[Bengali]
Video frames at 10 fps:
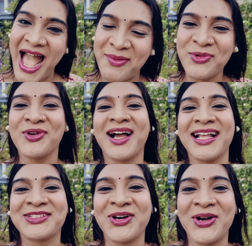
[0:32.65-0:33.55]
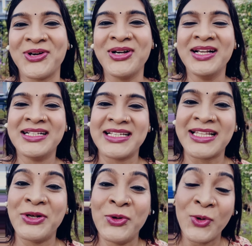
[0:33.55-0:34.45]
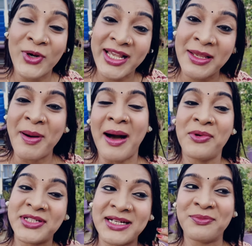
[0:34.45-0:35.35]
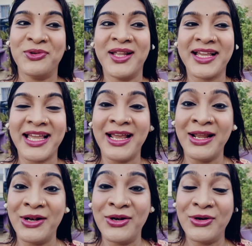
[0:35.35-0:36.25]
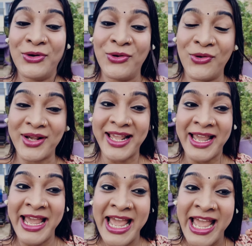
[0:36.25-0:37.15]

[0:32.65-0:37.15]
এমন কাজ করো যাতে লোকে কি ভাবলো সেটা ভুলে গিয়ে লোককে